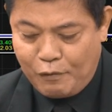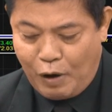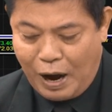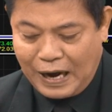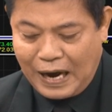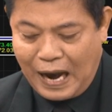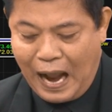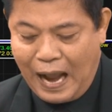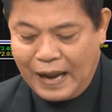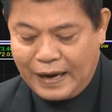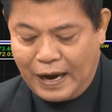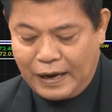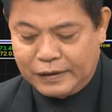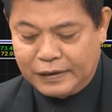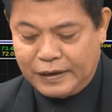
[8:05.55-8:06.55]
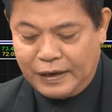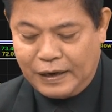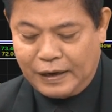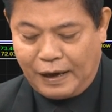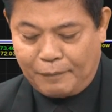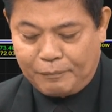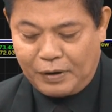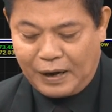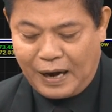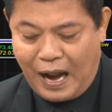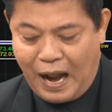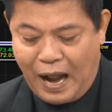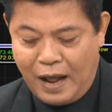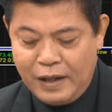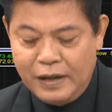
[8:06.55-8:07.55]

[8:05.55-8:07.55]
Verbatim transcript: วางขายกันที่ระดับราคา